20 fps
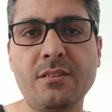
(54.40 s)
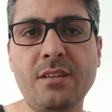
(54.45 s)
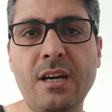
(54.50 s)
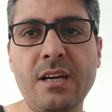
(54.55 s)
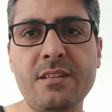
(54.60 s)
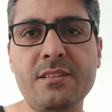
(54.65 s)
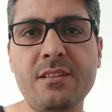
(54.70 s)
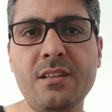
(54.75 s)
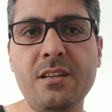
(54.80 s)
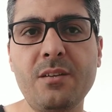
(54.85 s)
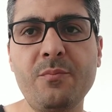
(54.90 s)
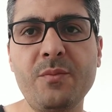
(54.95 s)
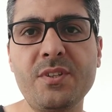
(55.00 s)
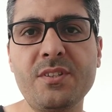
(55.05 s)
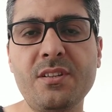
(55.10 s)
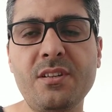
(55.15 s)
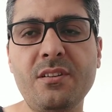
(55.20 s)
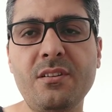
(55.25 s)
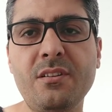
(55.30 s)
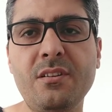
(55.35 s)

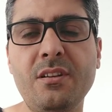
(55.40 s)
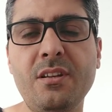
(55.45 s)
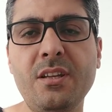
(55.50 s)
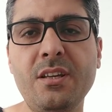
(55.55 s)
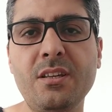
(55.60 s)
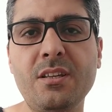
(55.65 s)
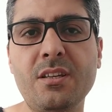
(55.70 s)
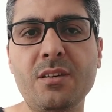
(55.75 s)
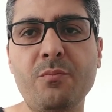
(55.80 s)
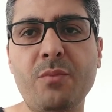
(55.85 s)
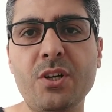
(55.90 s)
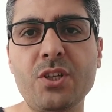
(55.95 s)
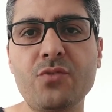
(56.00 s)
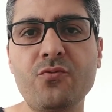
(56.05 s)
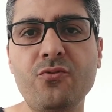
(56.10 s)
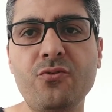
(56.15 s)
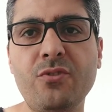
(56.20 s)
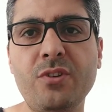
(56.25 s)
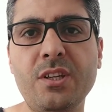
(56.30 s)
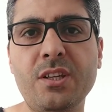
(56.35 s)
Derslerimizin linki,
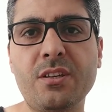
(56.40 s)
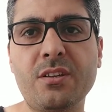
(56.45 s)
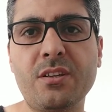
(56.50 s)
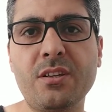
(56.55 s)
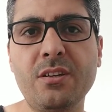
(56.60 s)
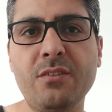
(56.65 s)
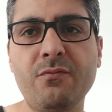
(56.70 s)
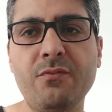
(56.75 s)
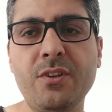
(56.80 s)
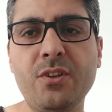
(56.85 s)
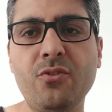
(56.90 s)
başvuru linki